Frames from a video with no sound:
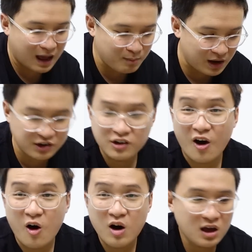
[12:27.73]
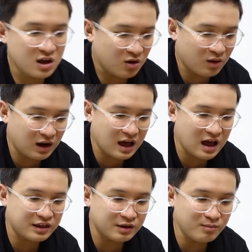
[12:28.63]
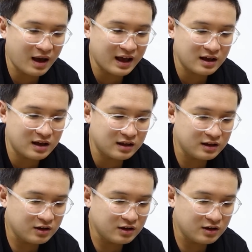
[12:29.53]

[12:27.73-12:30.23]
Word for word: nam mà chân nhỏ hoặc là những bạn à,